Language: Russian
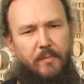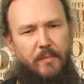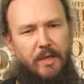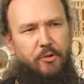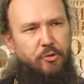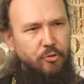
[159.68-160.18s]

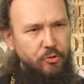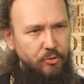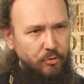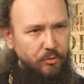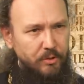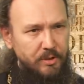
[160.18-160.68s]

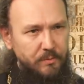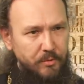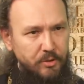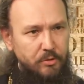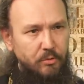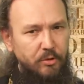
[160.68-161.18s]
отчужденность
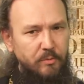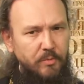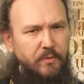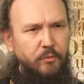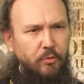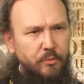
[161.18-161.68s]
между людьми,
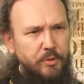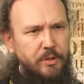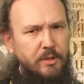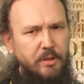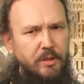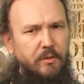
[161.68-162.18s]
в том
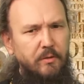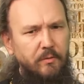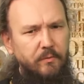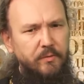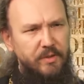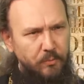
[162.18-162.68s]
числе
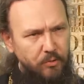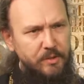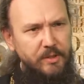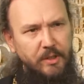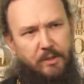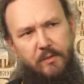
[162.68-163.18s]
в самой
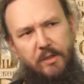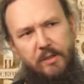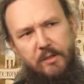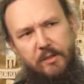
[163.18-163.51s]
церкви?